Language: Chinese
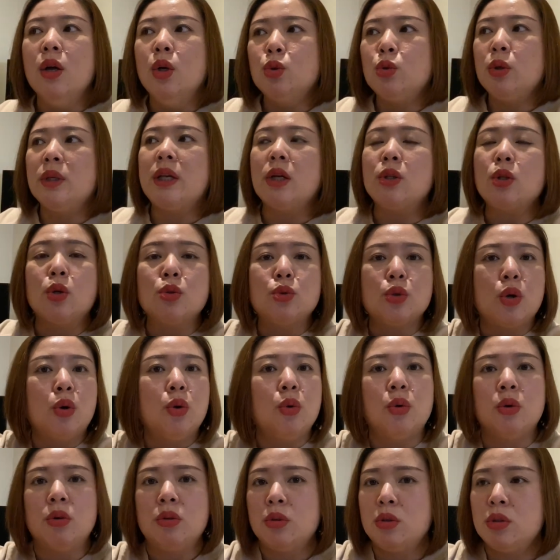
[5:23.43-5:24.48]
所以它到最
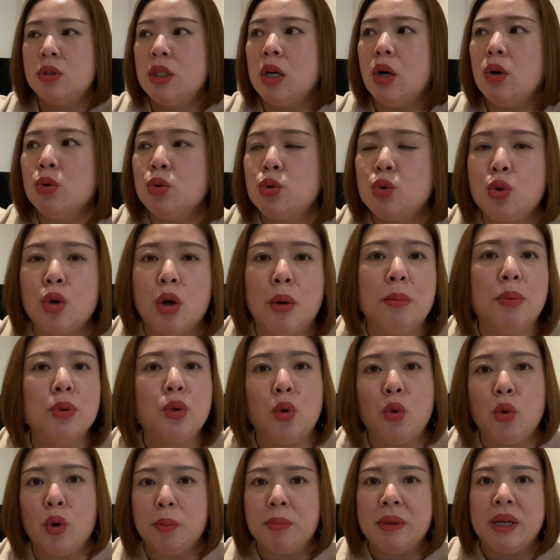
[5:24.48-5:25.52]
后将全部
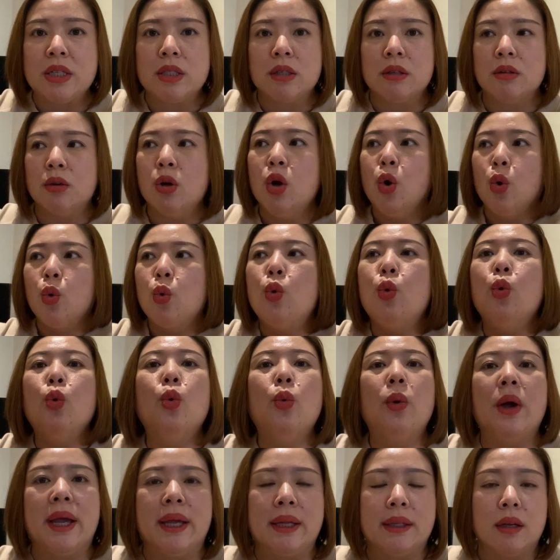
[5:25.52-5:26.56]
都会变成枯
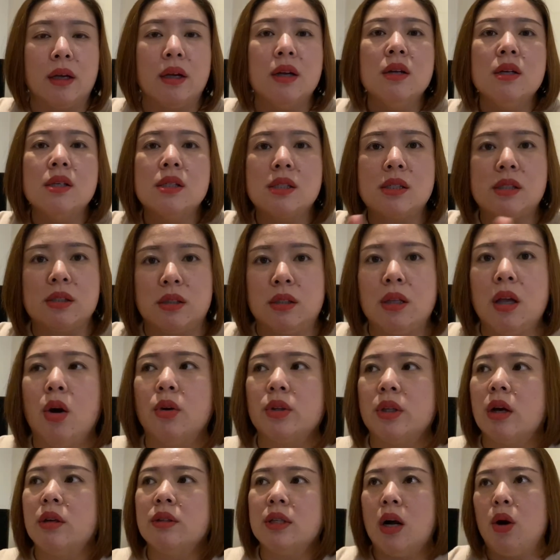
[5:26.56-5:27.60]
萎的、死掉
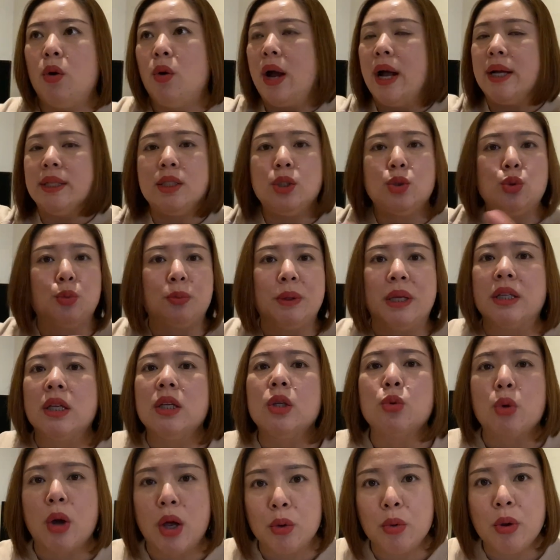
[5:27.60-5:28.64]
的，然后还继续变得一
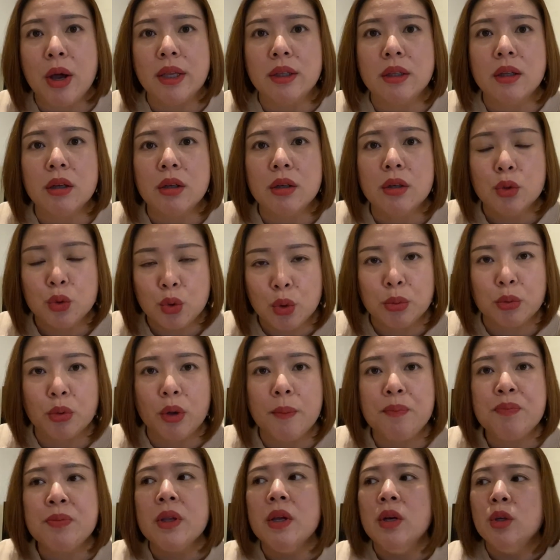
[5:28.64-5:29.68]
团乱的，对不对？
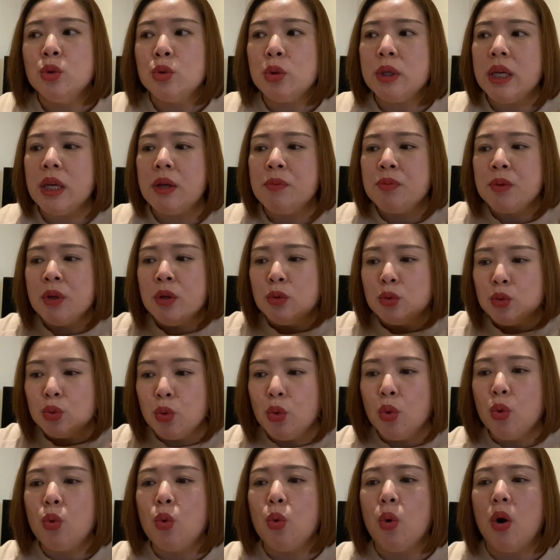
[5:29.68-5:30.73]
所以，如
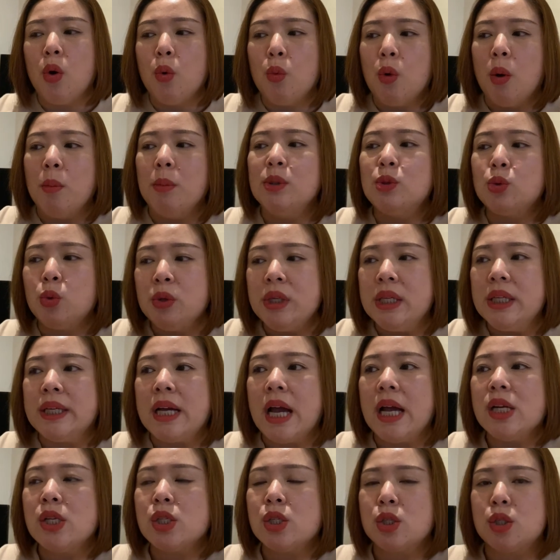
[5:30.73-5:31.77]
果我们从一
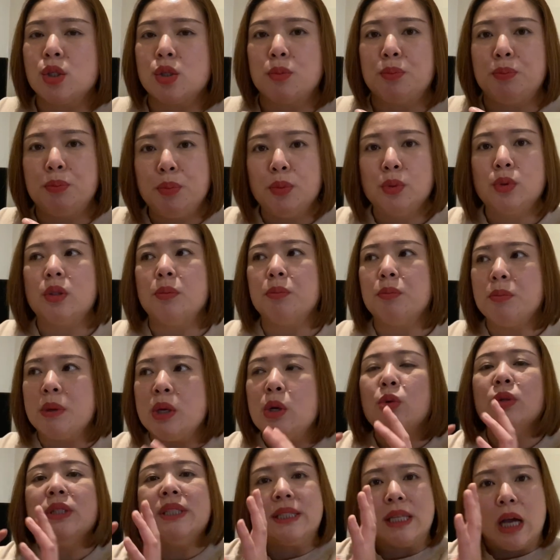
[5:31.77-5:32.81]
开始不没
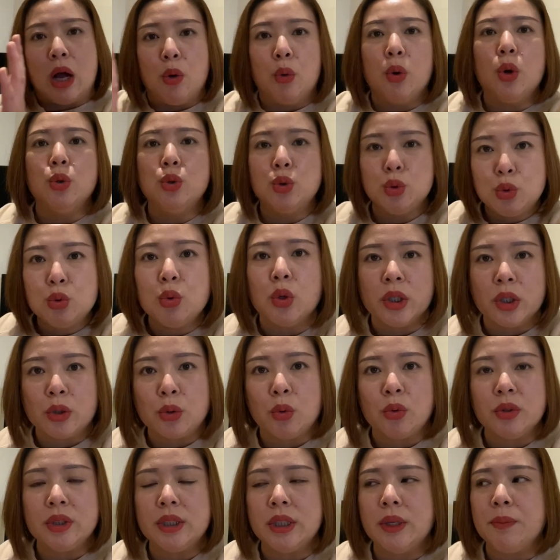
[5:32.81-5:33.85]
有想过要去做这个
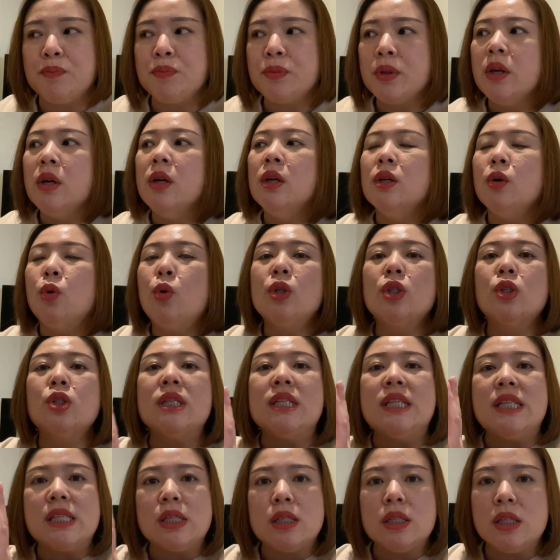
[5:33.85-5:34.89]
东西，或者是
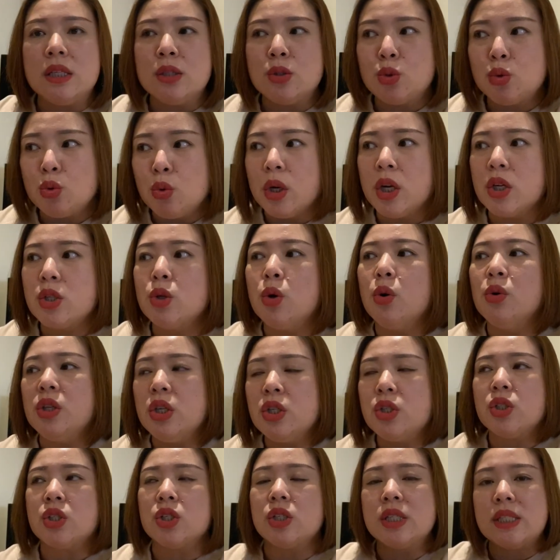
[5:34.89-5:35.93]
你你做了之后，你
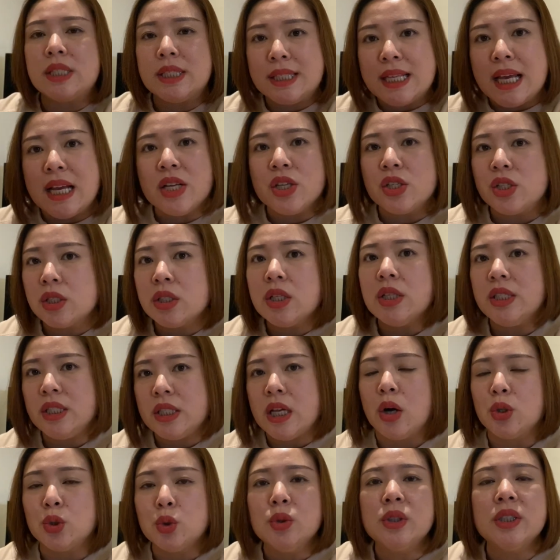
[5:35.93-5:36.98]
只是暂时的
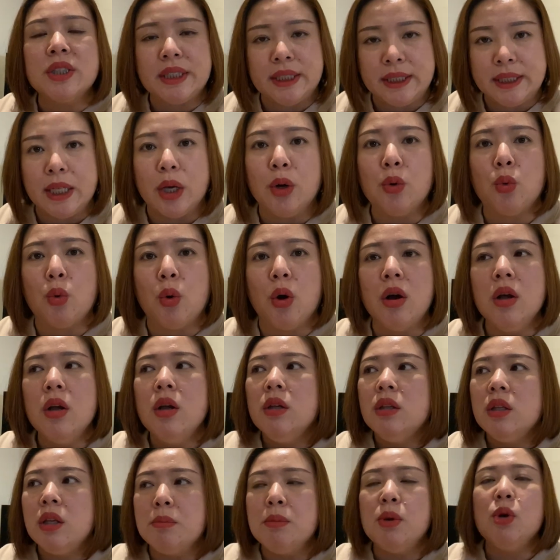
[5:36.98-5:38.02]
享受这个结果，
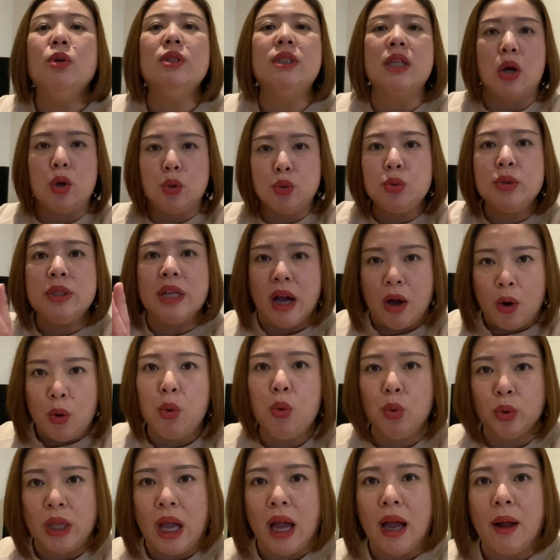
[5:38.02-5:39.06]
你没有想要去养
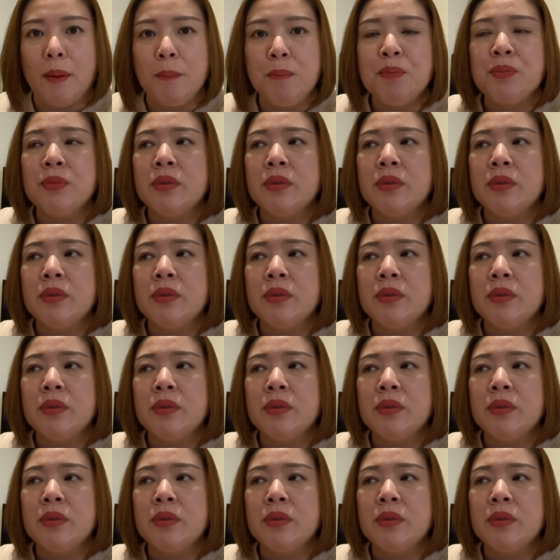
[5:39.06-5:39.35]
护它。